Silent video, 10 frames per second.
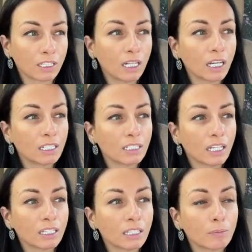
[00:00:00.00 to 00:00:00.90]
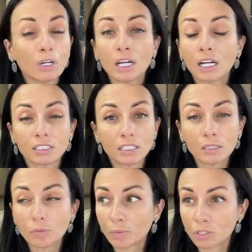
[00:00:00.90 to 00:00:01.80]
да, или я там хотела
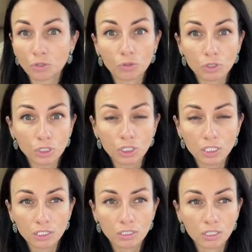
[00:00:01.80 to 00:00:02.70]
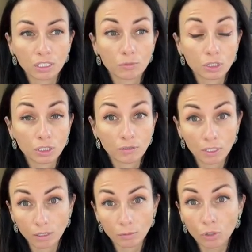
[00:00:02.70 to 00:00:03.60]
бы построить жизнь с этим
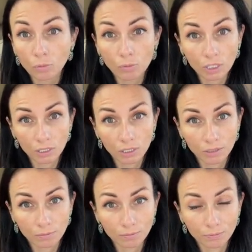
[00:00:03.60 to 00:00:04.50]
человеком, но он бедный